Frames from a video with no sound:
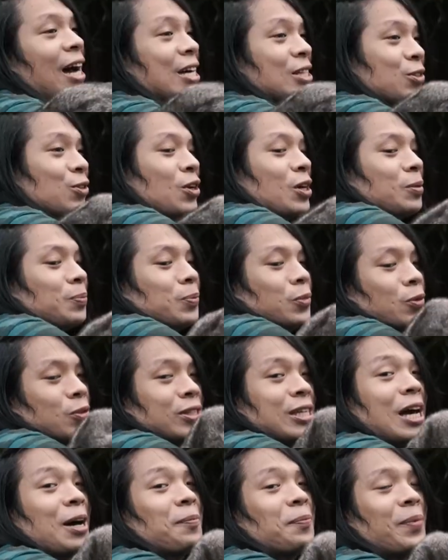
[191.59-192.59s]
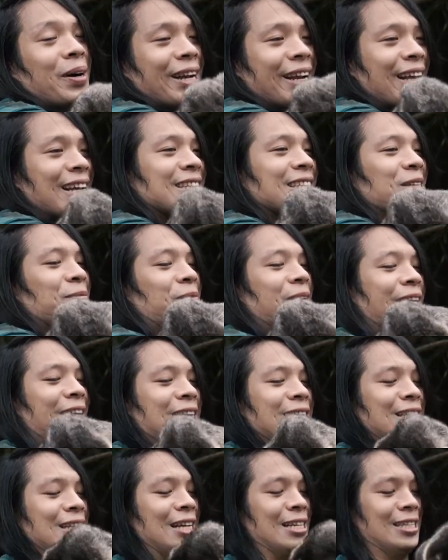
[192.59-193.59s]
aso at pusa, parehas na
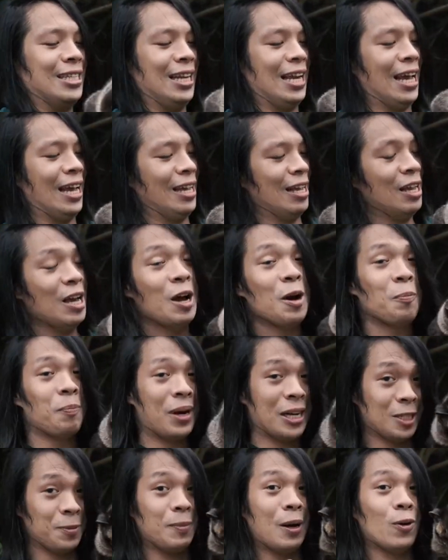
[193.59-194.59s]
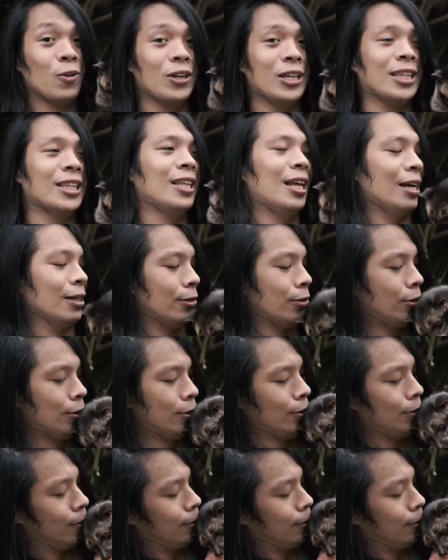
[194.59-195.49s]
parehas lang sila. Mas makulit lang to.